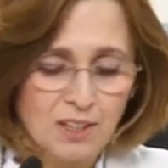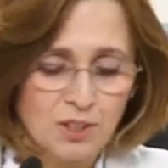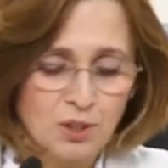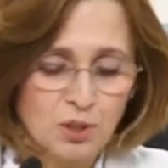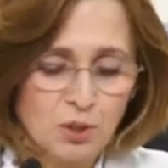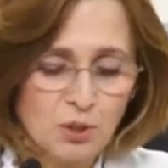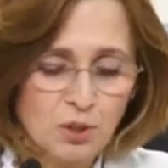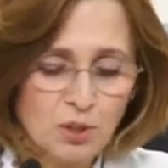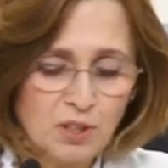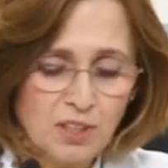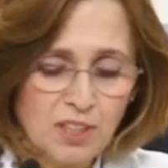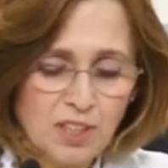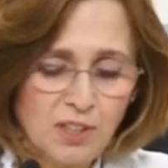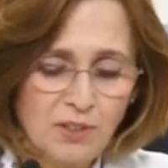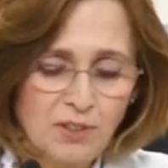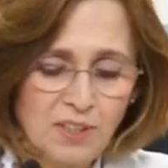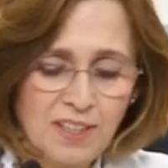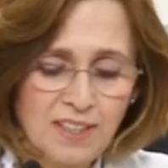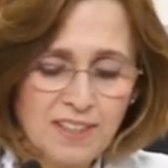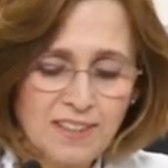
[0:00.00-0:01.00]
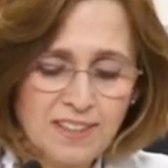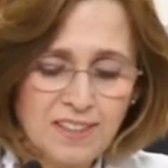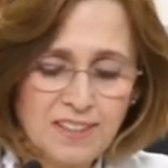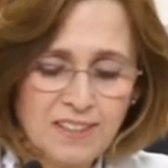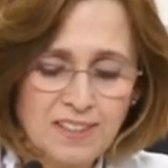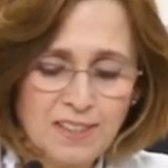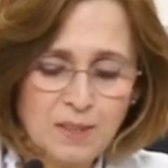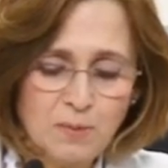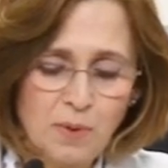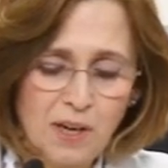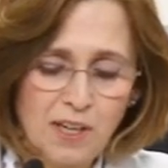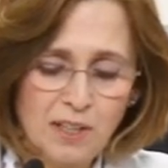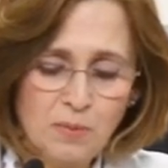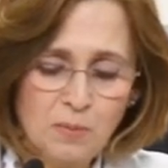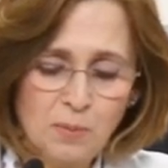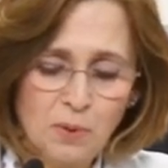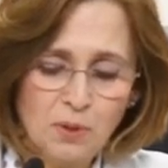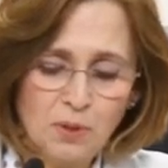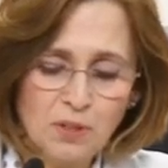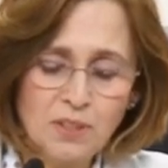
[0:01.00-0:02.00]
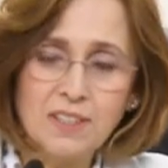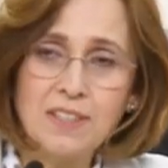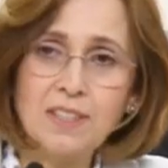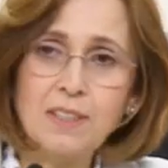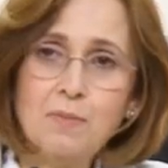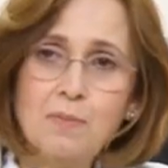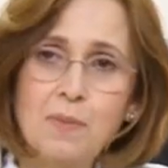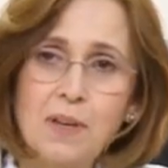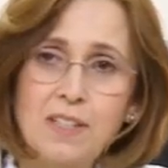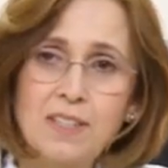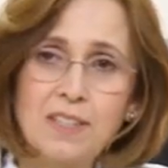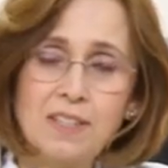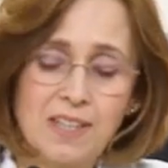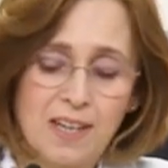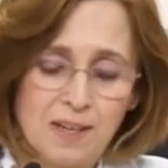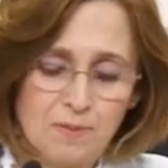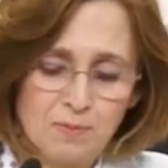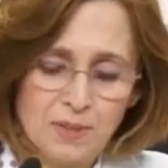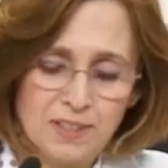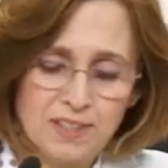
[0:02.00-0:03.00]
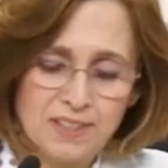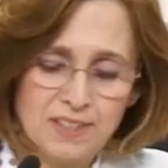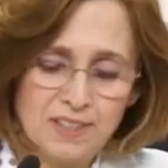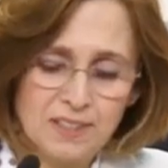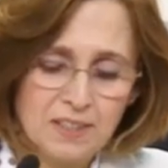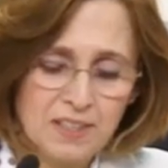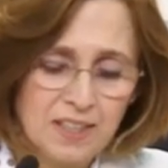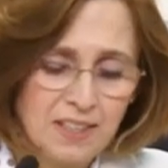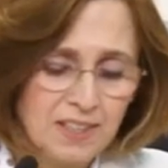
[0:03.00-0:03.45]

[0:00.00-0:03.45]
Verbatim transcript: Çocuklara yönelik istismarın boyutlarının belirlenmesi,